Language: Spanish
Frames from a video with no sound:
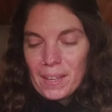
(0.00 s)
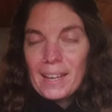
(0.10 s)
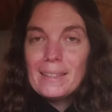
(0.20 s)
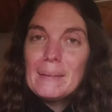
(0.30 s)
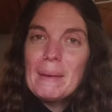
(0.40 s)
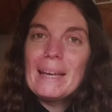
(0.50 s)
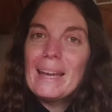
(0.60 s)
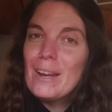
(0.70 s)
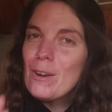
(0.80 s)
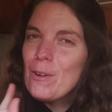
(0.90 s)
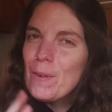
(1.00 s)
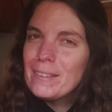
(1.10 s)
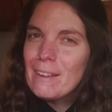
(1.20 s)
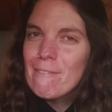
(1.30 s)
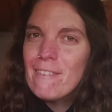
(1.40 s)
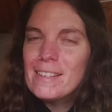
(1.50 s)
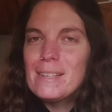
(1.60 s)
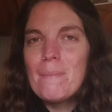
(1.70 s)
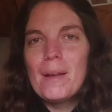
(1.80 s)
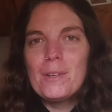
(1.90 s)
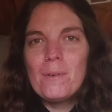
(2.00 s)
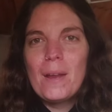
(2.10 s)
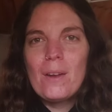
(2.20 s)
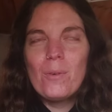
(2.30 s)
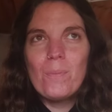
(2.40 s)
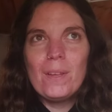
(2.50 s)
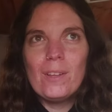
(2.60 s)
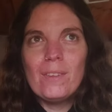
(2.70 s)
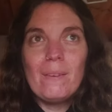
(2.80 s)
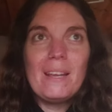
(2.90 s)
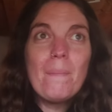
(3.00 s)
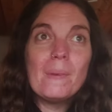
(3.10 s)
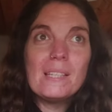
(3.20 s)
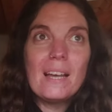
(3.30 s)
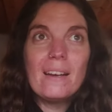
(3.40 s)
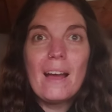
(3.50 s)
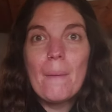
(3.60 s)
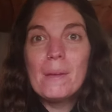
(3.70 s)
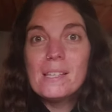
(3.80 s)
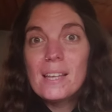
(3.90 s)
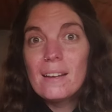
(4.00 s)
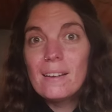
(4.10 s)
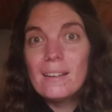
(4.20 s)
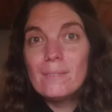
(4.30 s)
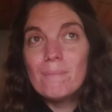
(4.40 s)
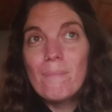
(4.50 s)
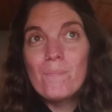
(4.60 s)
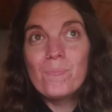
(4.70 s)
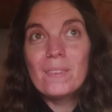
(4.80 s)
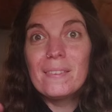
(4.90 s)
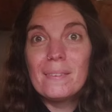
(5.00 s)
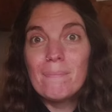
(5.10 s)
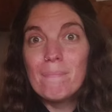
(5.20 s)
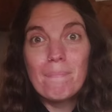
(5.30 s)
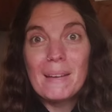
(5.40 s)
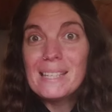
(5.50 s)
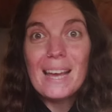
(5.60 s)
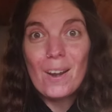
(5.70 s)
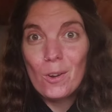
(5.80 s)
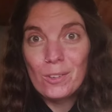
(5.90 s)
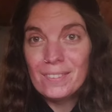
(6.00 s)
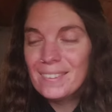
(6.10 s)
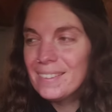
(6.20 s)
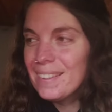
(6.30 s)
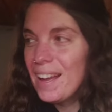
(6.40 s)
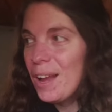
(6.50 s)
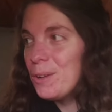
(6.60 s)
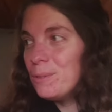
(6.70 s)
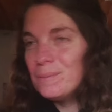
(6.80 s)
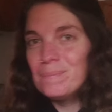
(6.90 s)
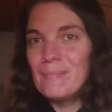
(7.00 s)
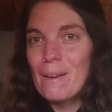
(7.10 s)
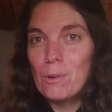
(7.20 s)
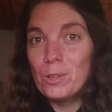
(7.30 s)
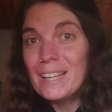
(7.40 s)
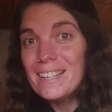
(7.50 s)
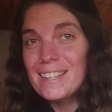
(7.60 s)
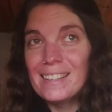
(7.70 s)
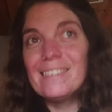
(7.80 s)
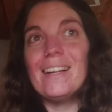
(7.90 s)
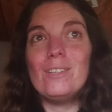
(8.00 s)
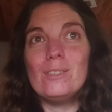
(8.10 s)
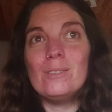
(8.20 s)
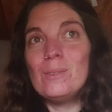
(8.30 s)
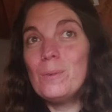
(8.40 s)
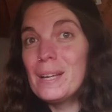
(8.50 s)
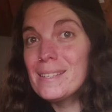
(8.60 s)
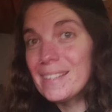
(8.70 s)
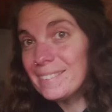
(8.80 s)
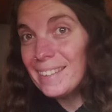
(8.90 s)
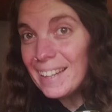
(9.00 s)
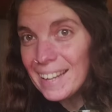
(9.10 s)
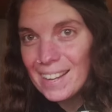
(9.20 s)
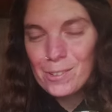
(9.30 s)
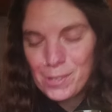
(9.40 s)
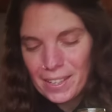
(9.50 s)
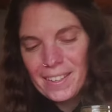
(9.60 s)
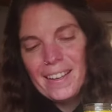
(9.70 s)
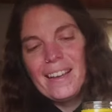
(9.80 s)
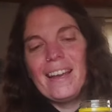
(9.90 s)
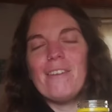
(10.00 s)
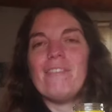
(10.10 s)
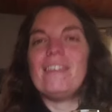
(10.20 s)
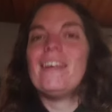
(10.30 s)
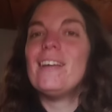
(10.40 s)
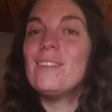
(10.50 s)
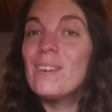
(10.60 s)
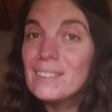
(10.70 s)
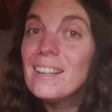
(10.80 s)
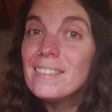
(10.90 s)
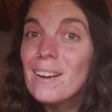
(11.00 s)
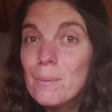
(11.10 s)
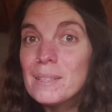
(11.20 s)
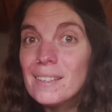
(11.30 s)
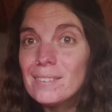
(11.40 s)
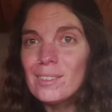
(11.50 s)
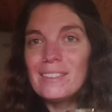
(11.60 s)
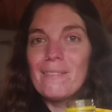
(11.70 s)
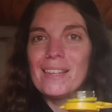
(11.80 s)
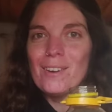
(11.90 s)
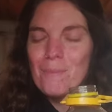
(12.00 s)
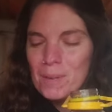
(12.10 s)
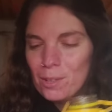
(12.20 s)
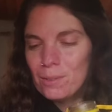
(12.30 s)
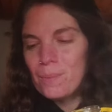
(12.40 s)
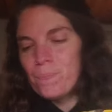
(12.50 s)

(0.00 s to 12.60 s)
El tema es que no es tan fácil maniobrar un bidón. Debería empezar a pensar en pasarlo a alguna botella, a alguna aceitera, no sé. En fin, esto recién está comenzando, esta vida con bidón.